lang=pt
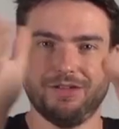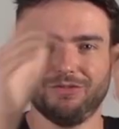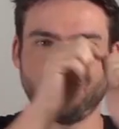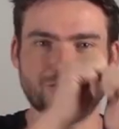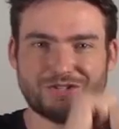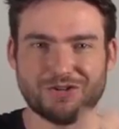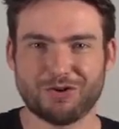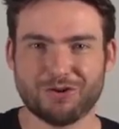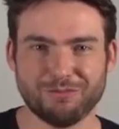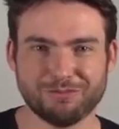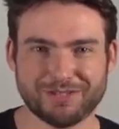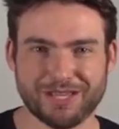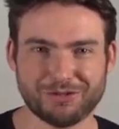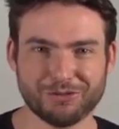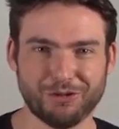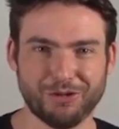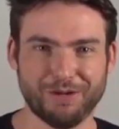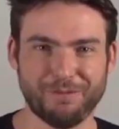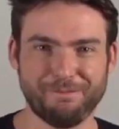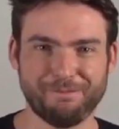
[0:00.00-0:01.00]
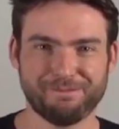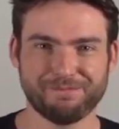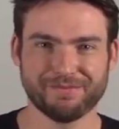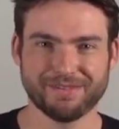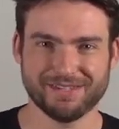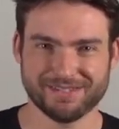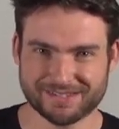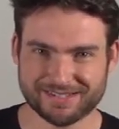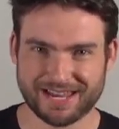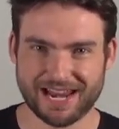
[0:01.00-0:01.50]
no seu computador.
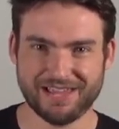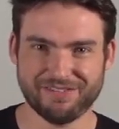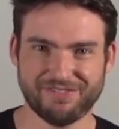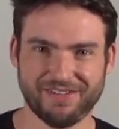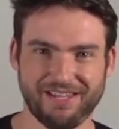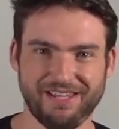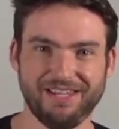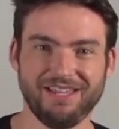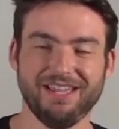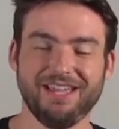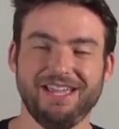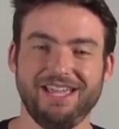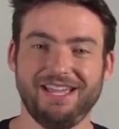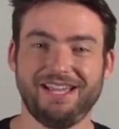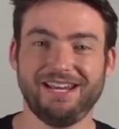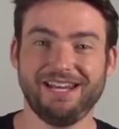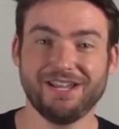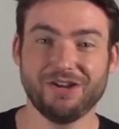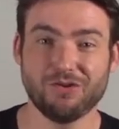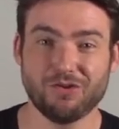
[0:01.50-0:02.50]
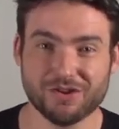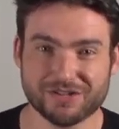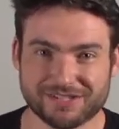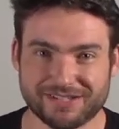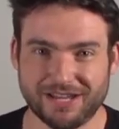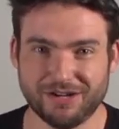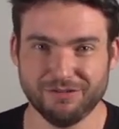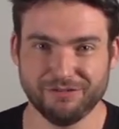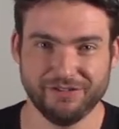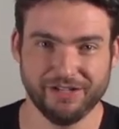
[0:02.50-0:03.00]
Escreve aí e clique em
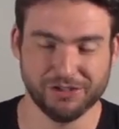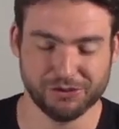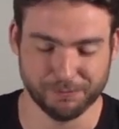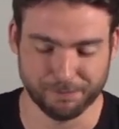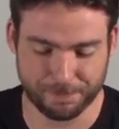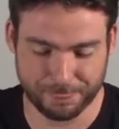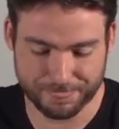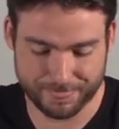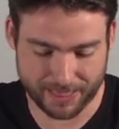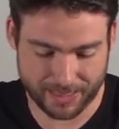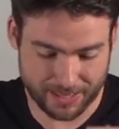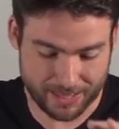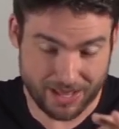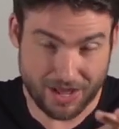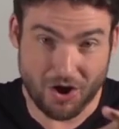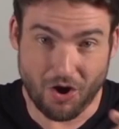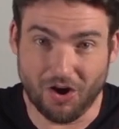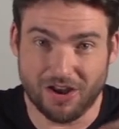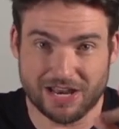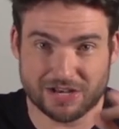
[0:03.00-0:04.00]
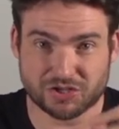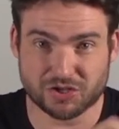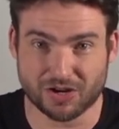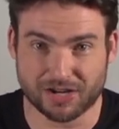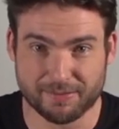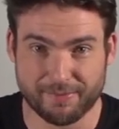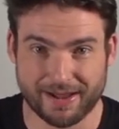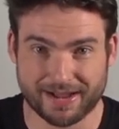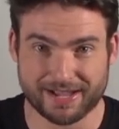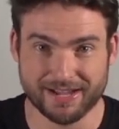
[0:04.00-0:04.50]
gostei no vídeo. Olha só
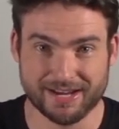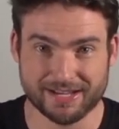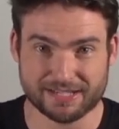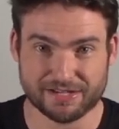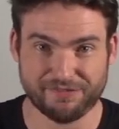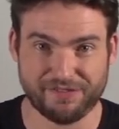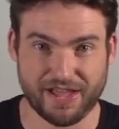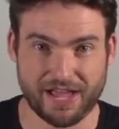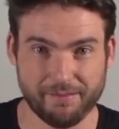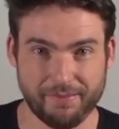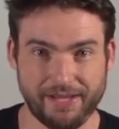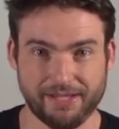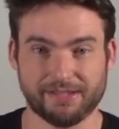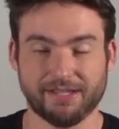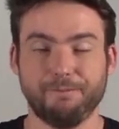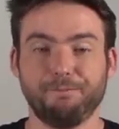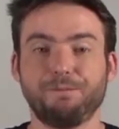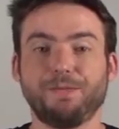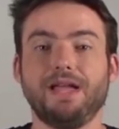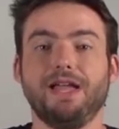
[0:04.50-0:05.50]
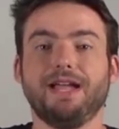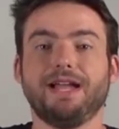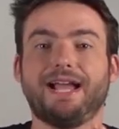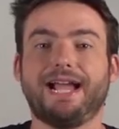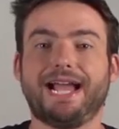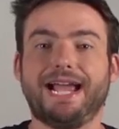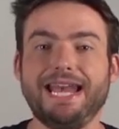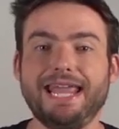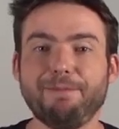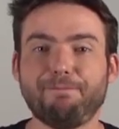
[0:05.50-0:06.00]
que bacana essa ferramenta.
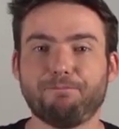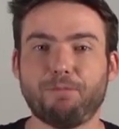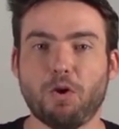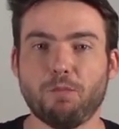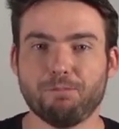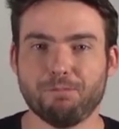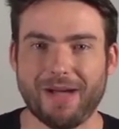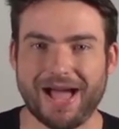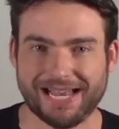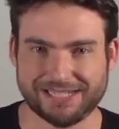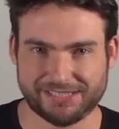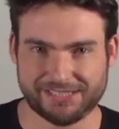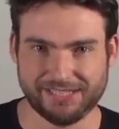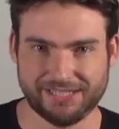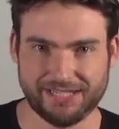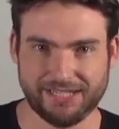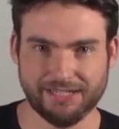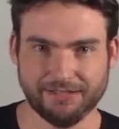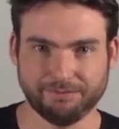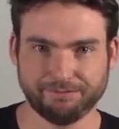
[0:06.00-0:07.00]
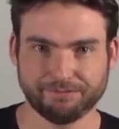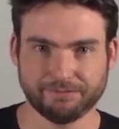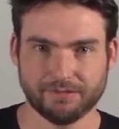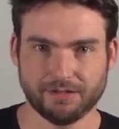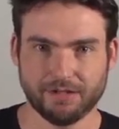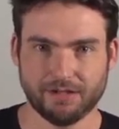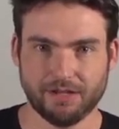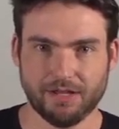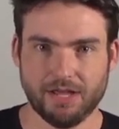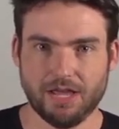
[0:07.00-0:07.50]
Clipomatic
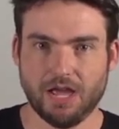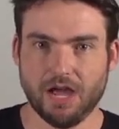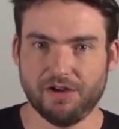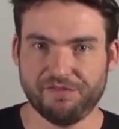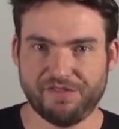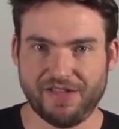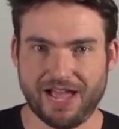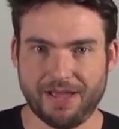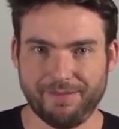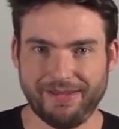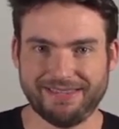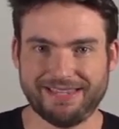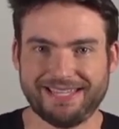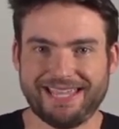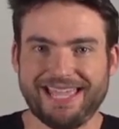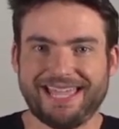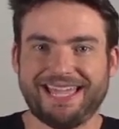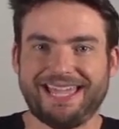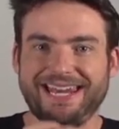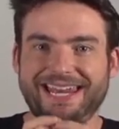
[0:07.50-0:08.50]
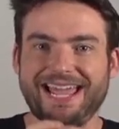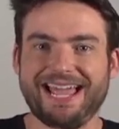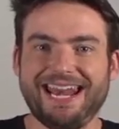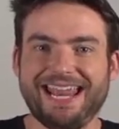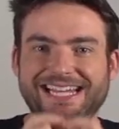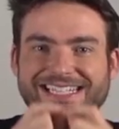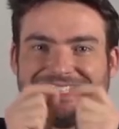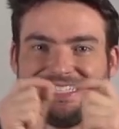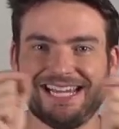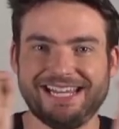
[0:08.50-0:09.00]
é uma ferramenta que cria
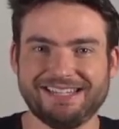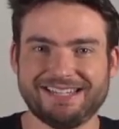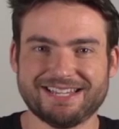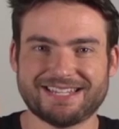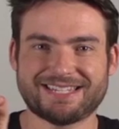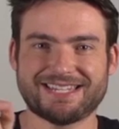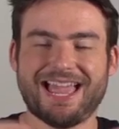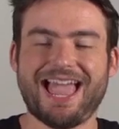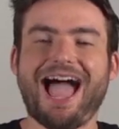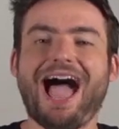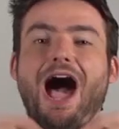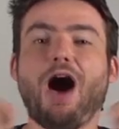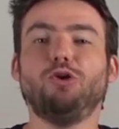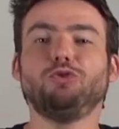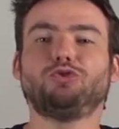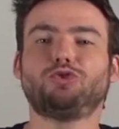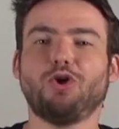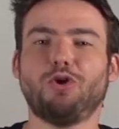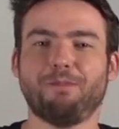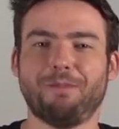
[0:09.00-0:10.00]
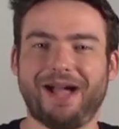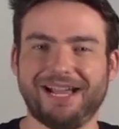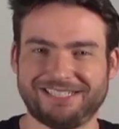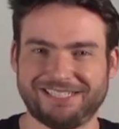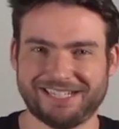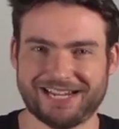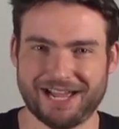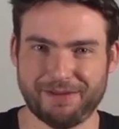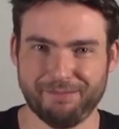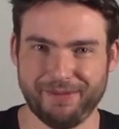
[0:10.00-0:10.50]
legendas
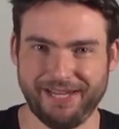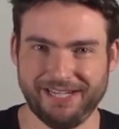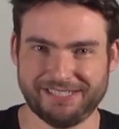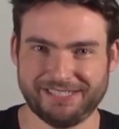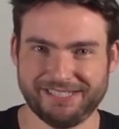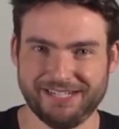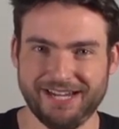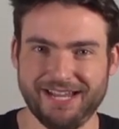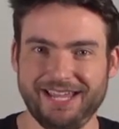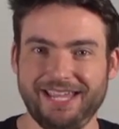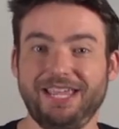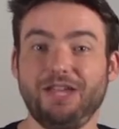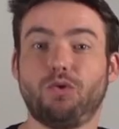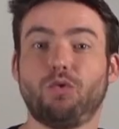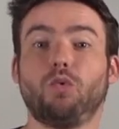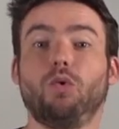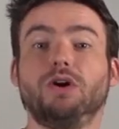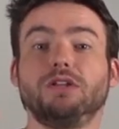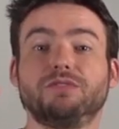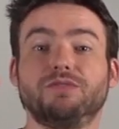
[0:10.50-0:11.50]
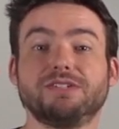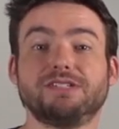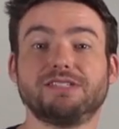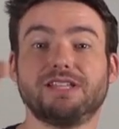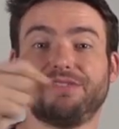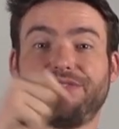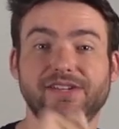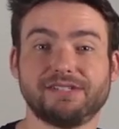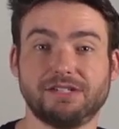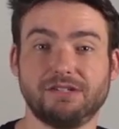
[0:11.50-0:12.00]
automaticamente enquanto você
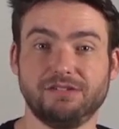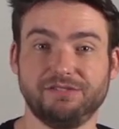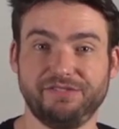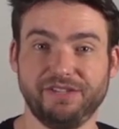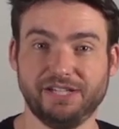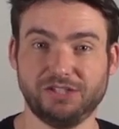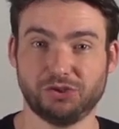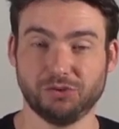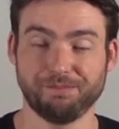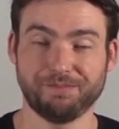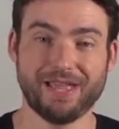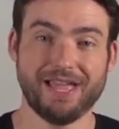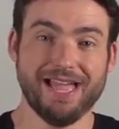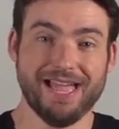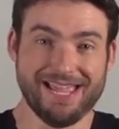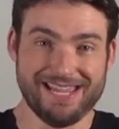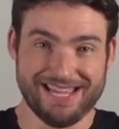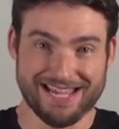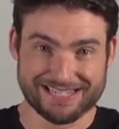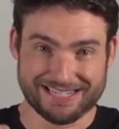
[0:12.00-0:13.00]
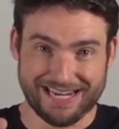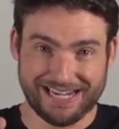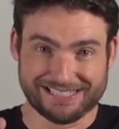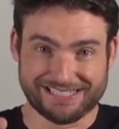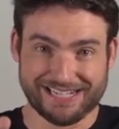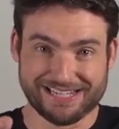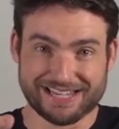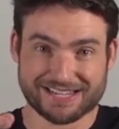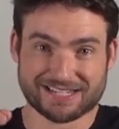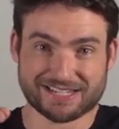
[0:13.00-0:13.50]
está fazendo o vídeo. E as
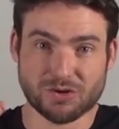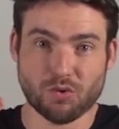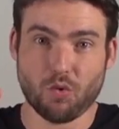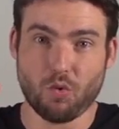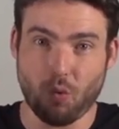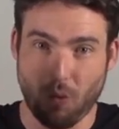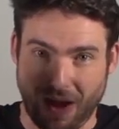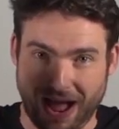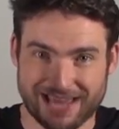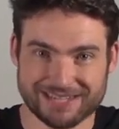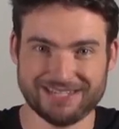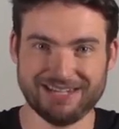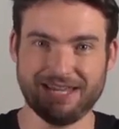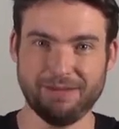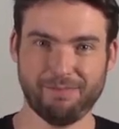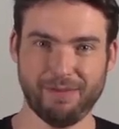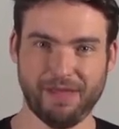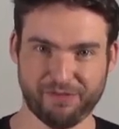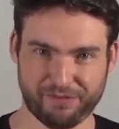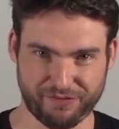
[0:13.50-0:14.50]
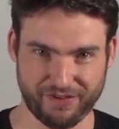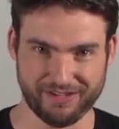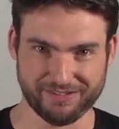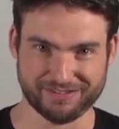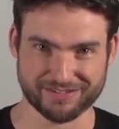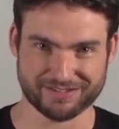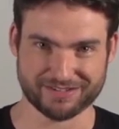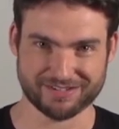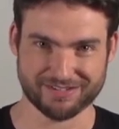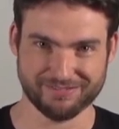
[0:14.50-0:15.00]
legendas são quase que
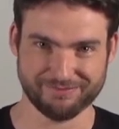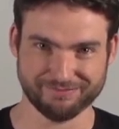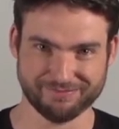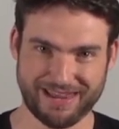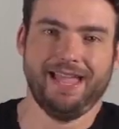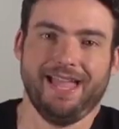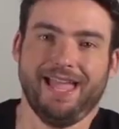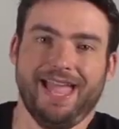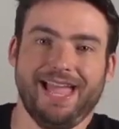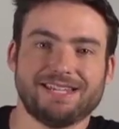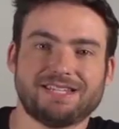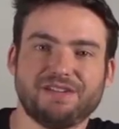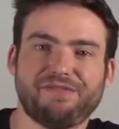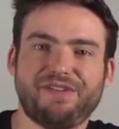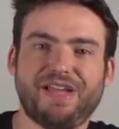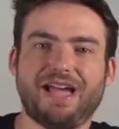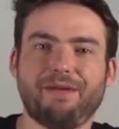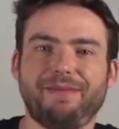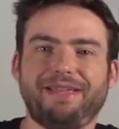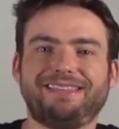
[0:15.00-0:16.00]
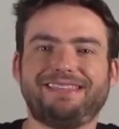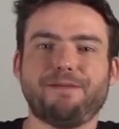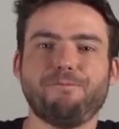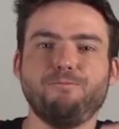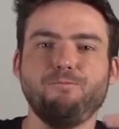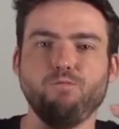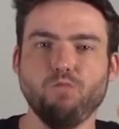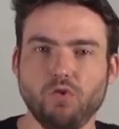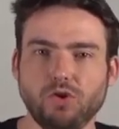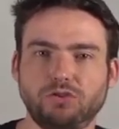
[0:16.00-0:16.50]
perfeitas. Essa ferramenta é
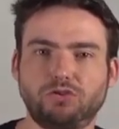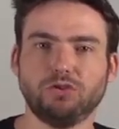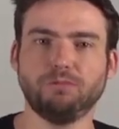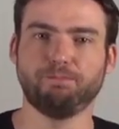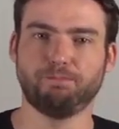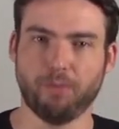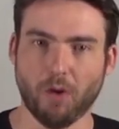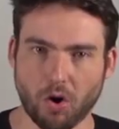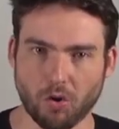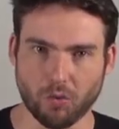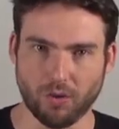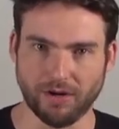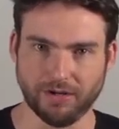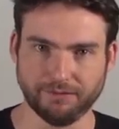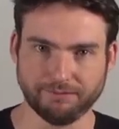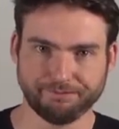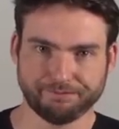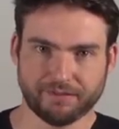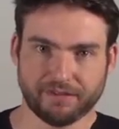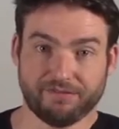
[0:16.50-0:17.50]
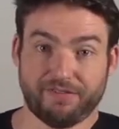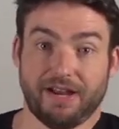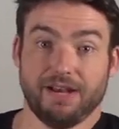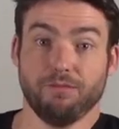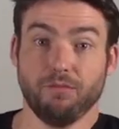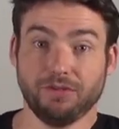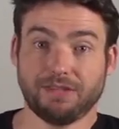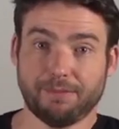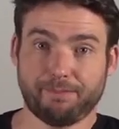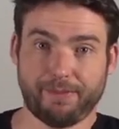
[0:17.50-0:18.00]
muito boa, vale
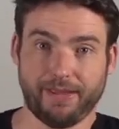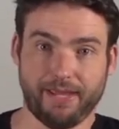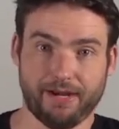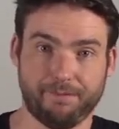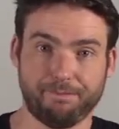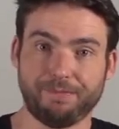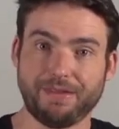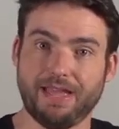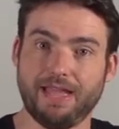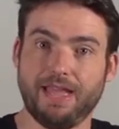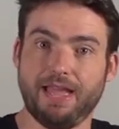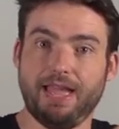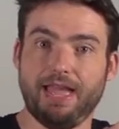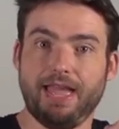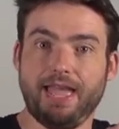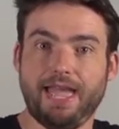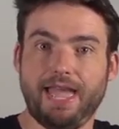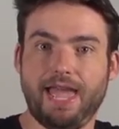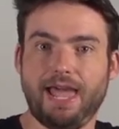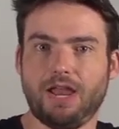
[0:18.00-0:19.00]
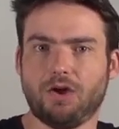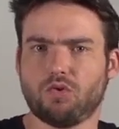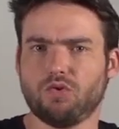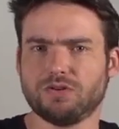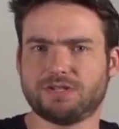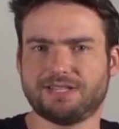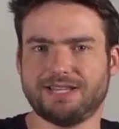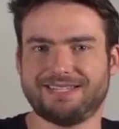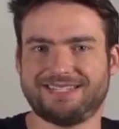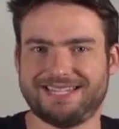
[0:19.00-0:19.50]
muito a pena. Ela
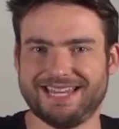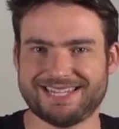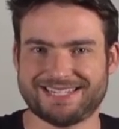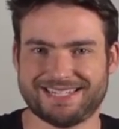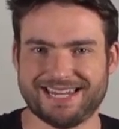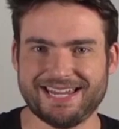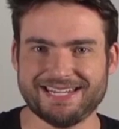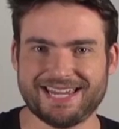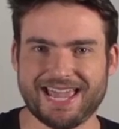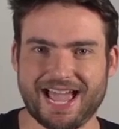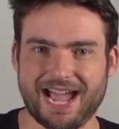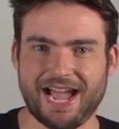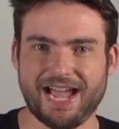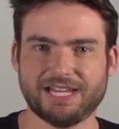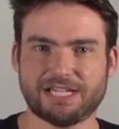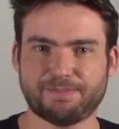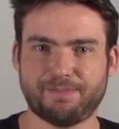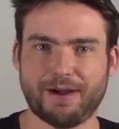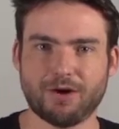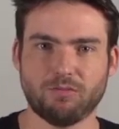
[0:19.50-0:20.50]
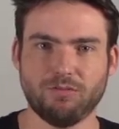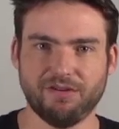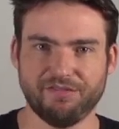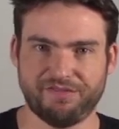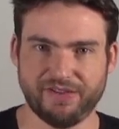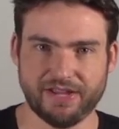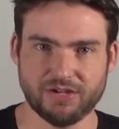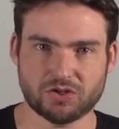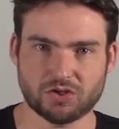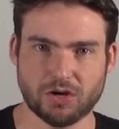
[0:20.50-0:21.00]
custa 16 reais, paga uma
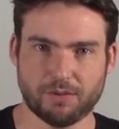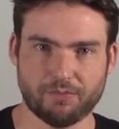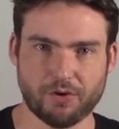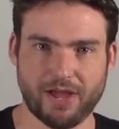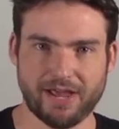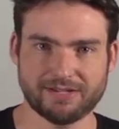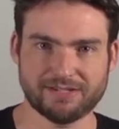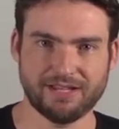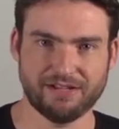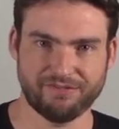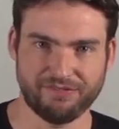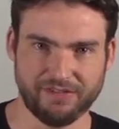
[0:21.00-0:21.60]
vez só pro resto da